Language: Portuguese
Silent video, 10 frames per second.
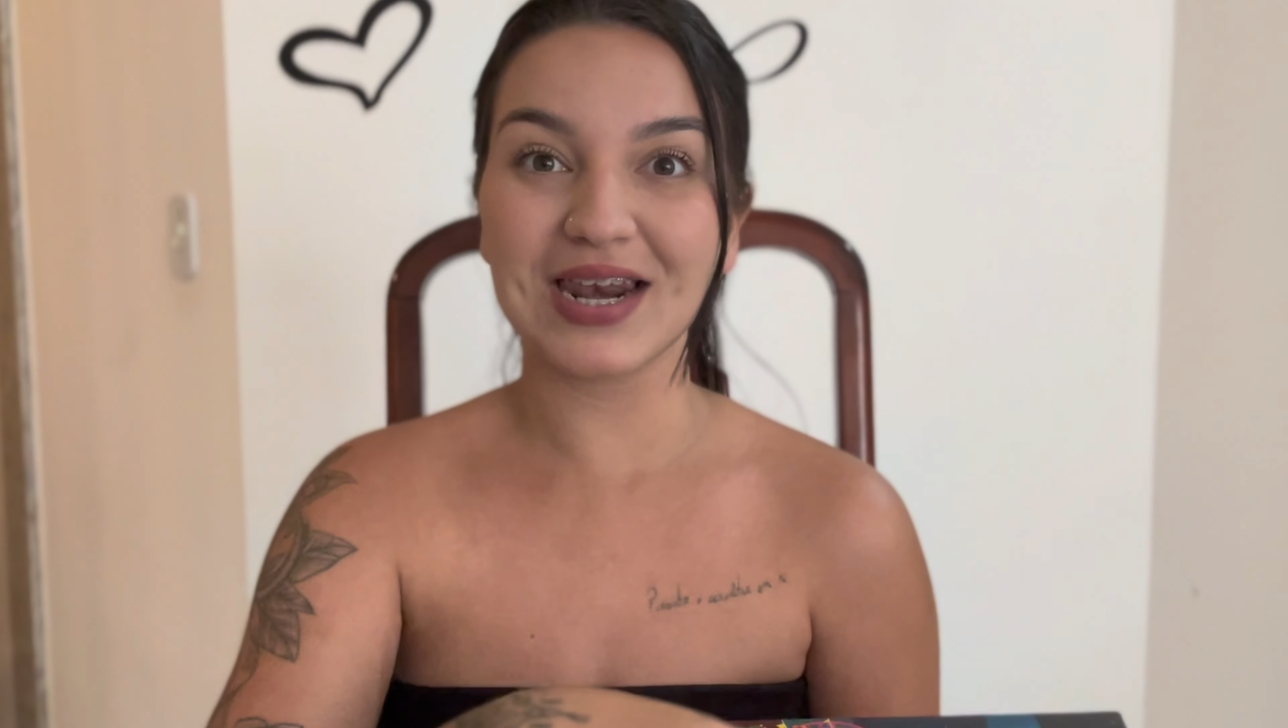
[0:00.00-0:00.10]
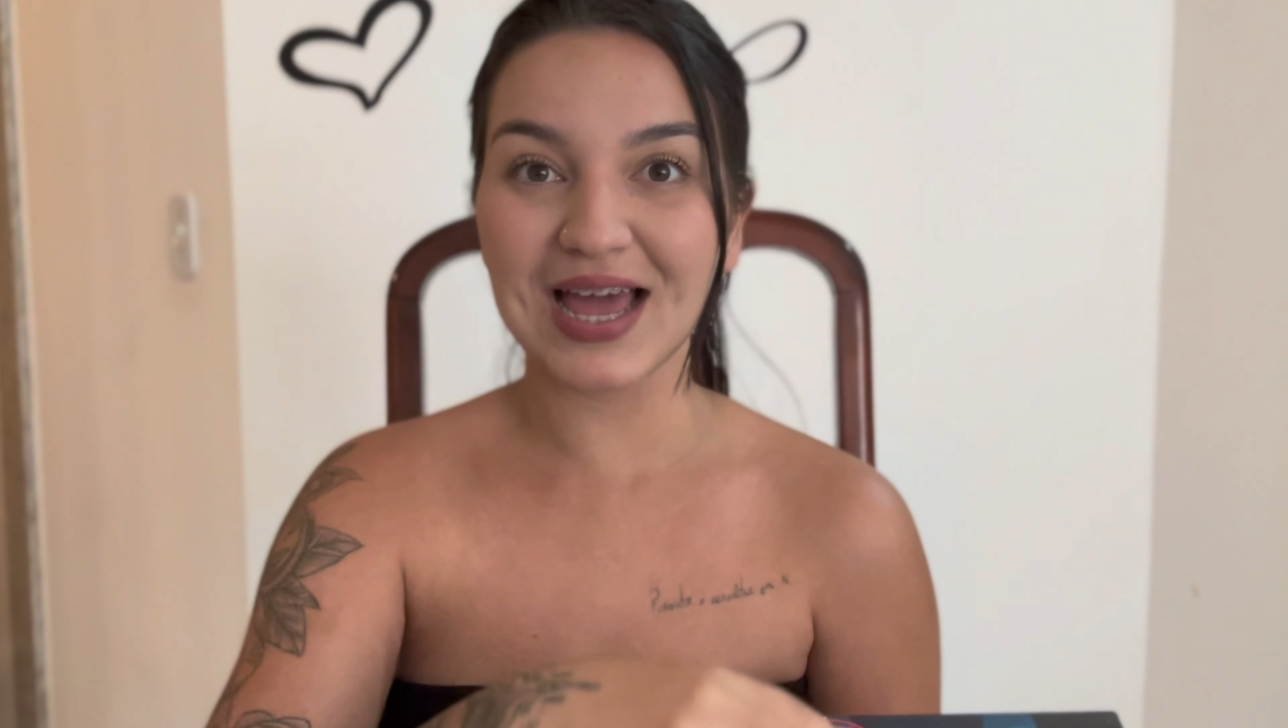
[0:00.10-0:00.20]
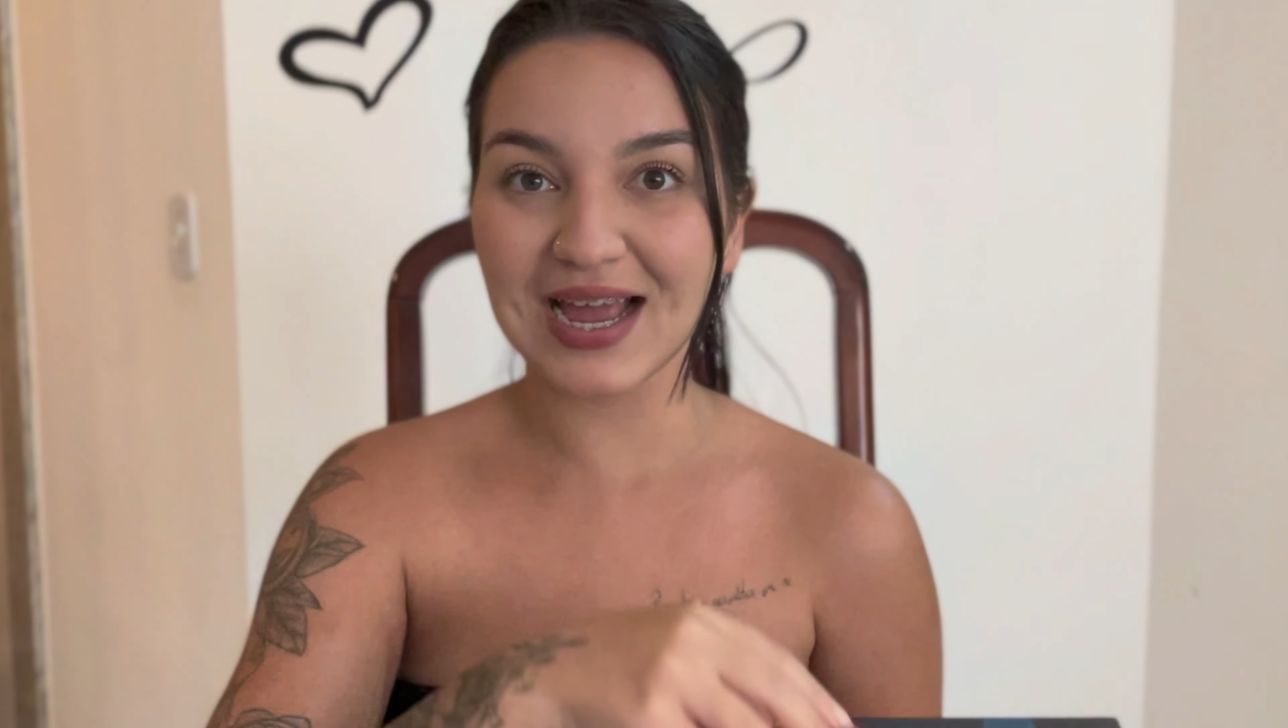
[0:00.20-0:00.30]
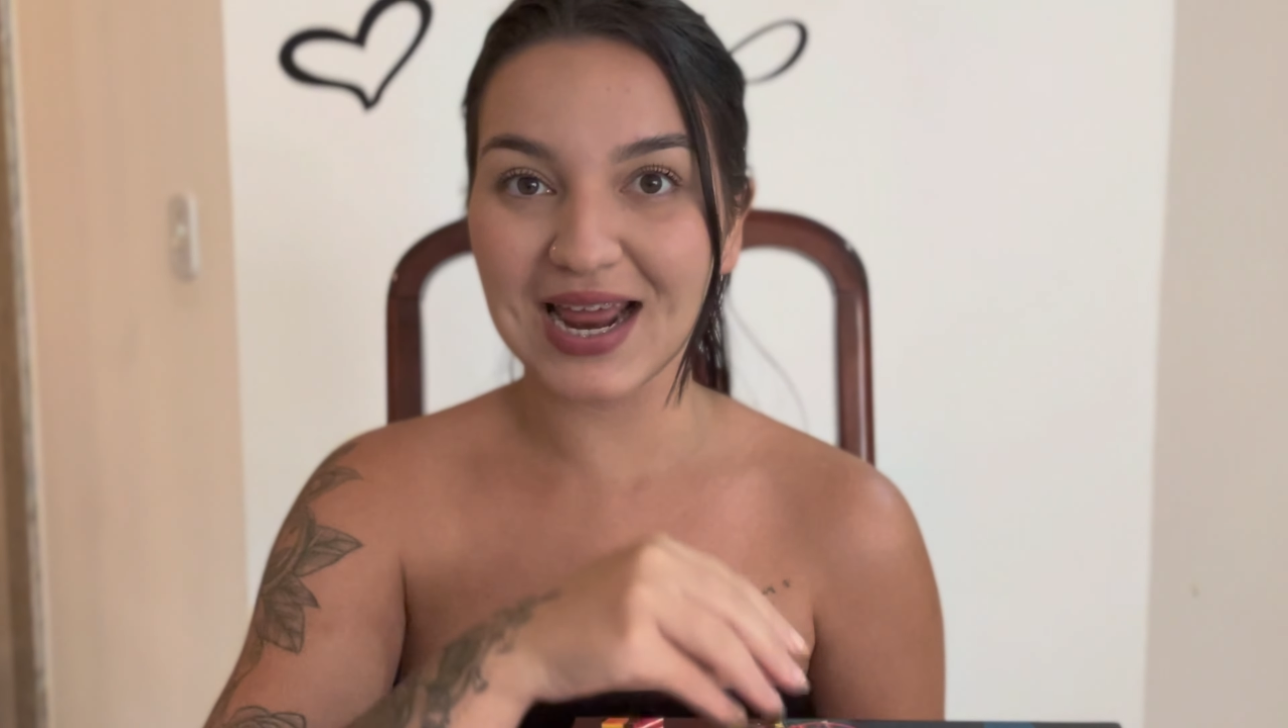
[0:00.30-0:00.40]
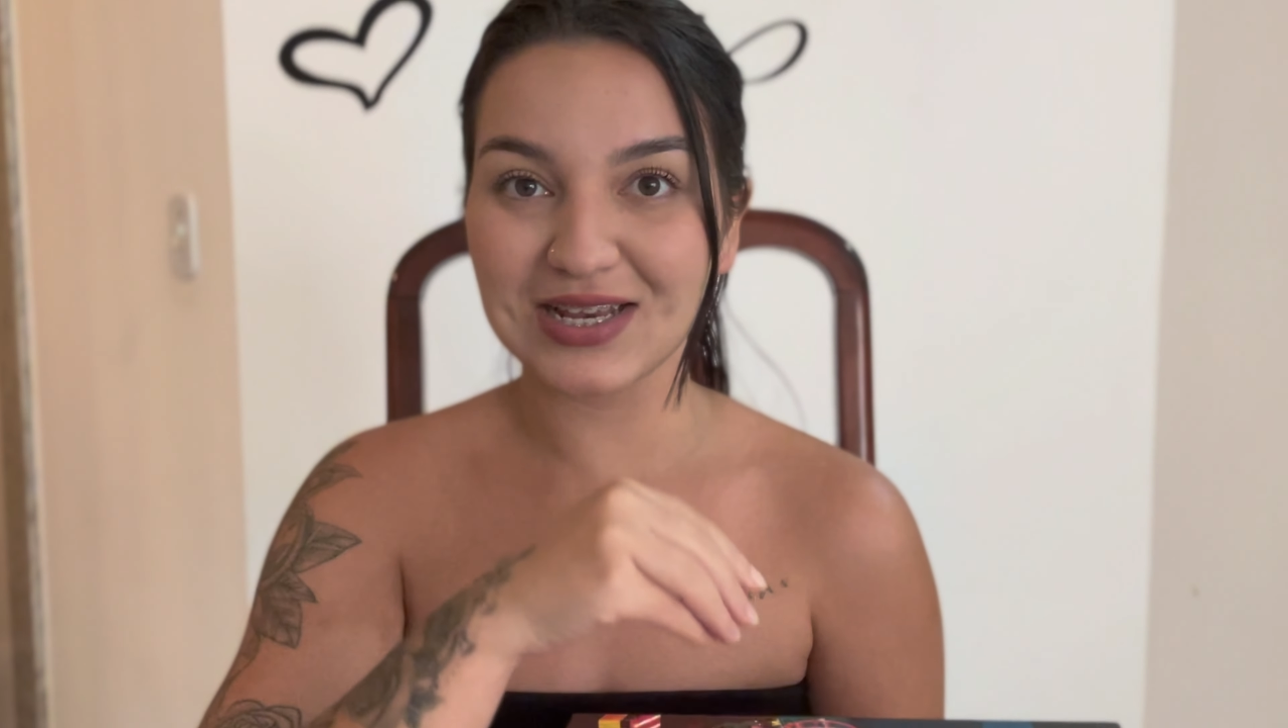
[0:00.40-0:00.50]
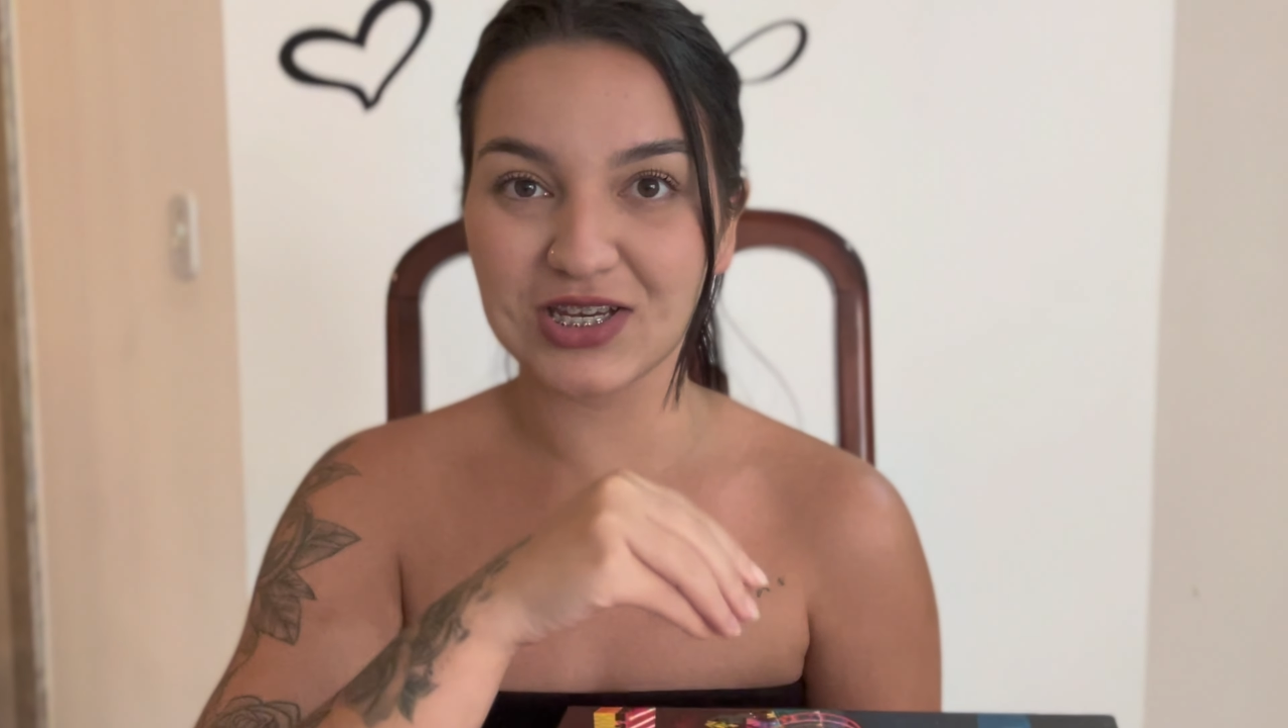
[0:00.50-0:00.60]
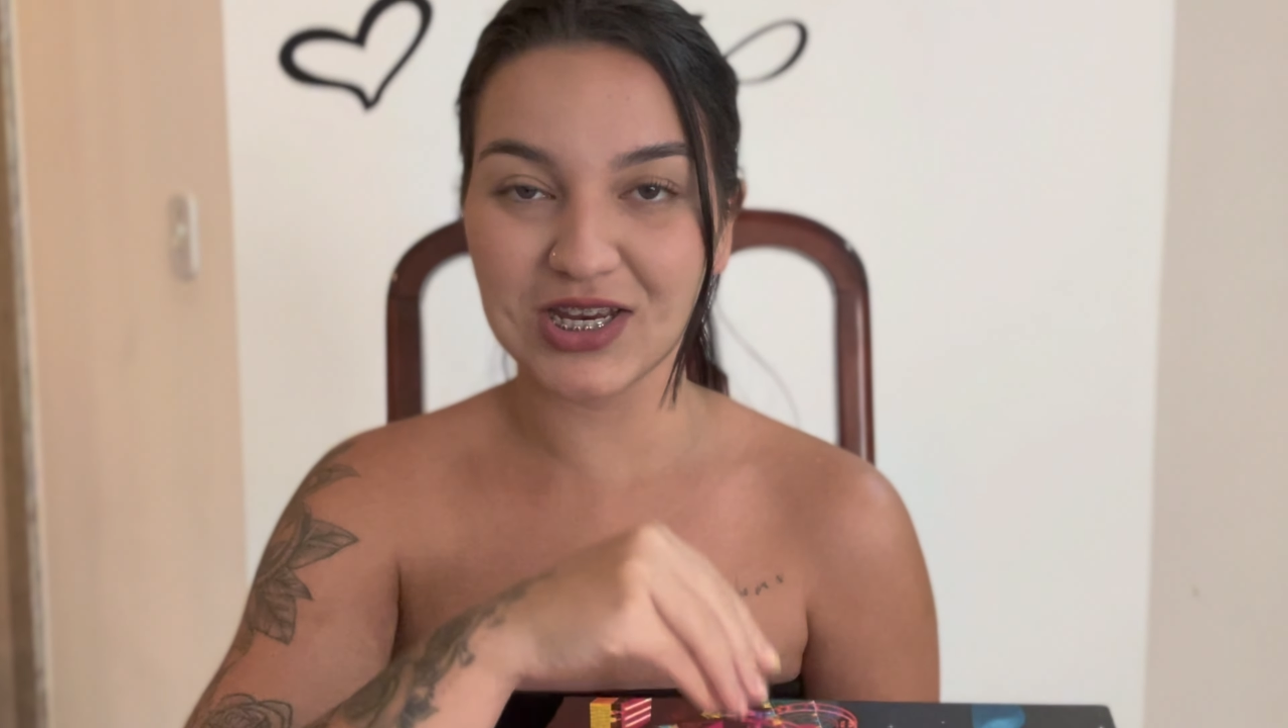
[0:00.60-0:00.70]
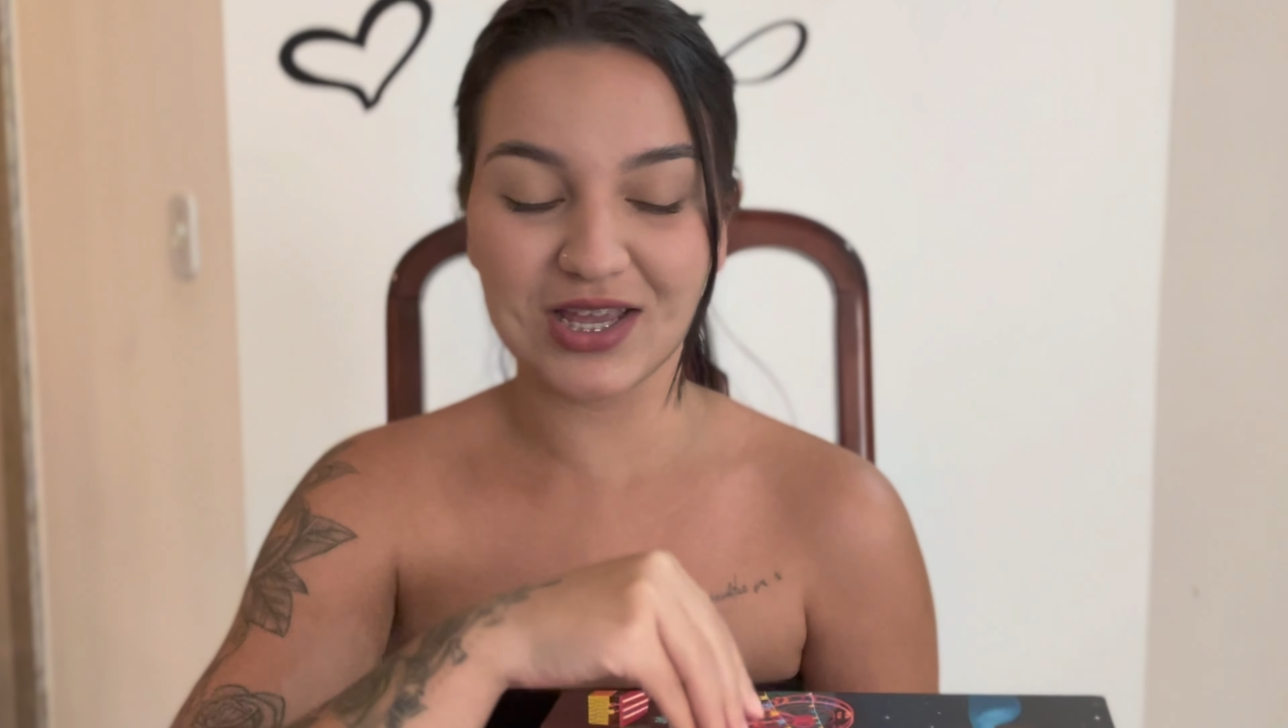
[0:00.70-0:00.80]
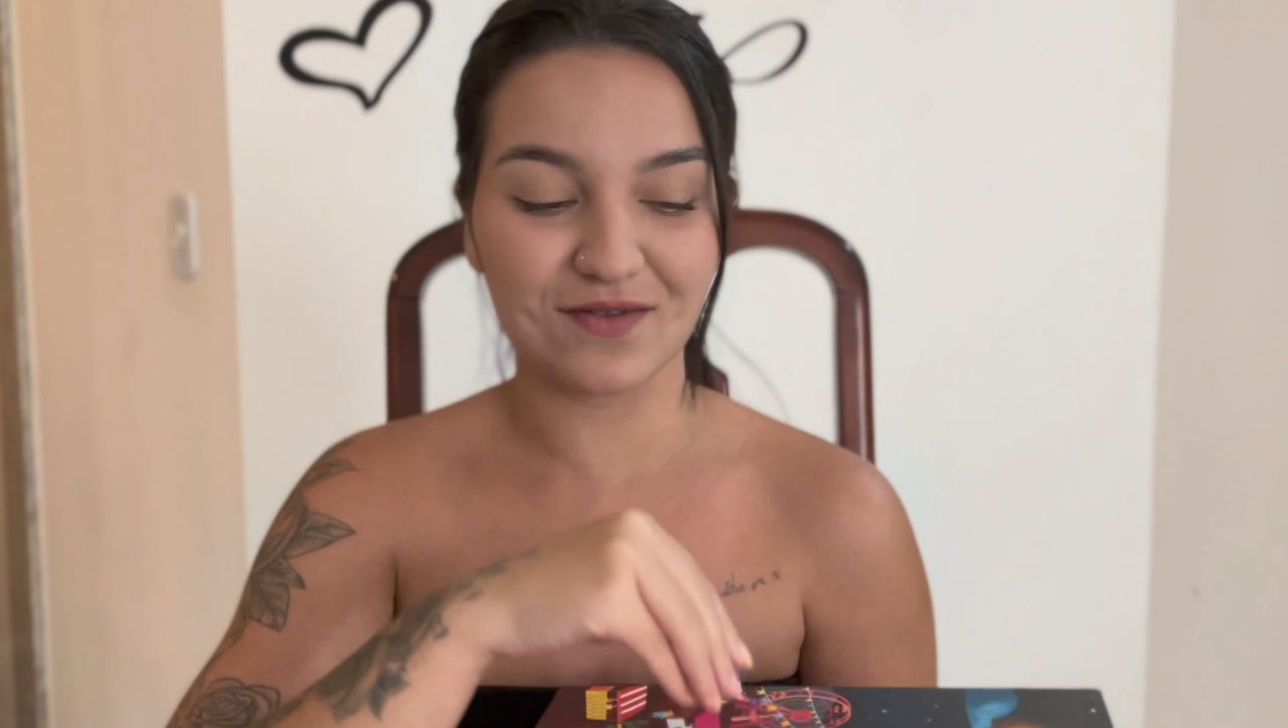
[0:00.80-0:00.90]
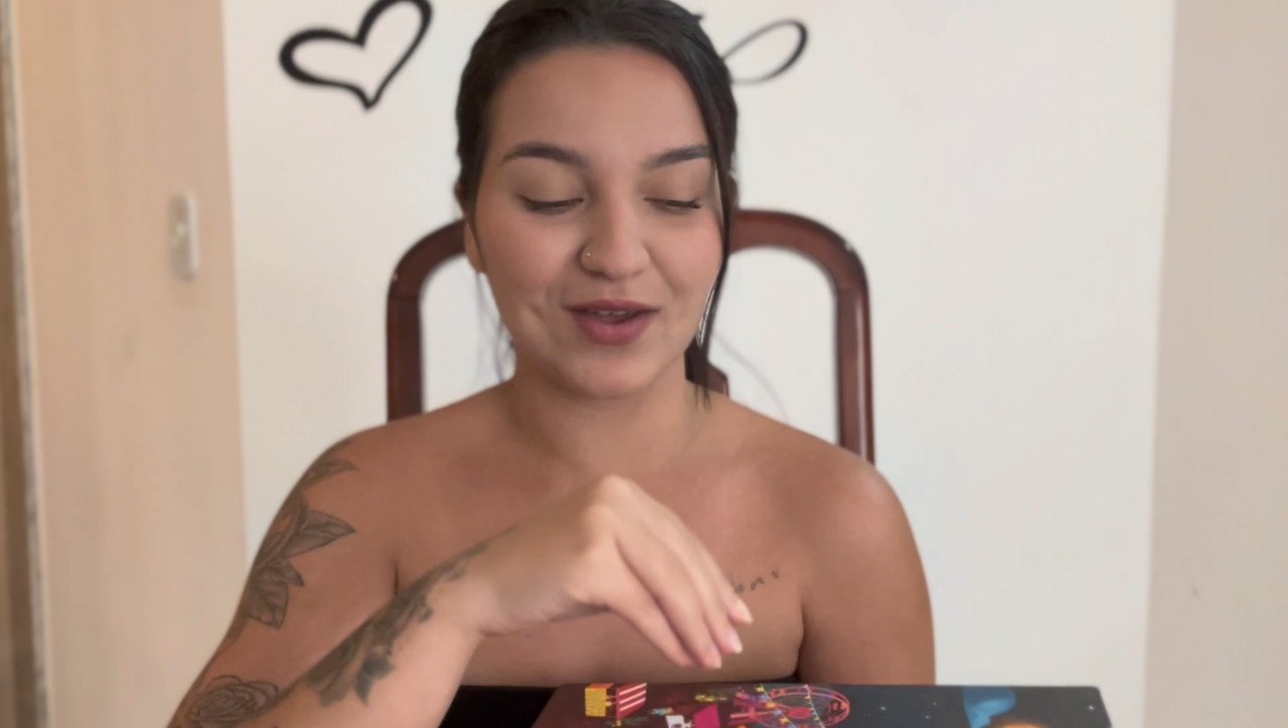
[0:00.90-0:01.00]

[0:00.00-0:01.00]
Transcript: lacradinha,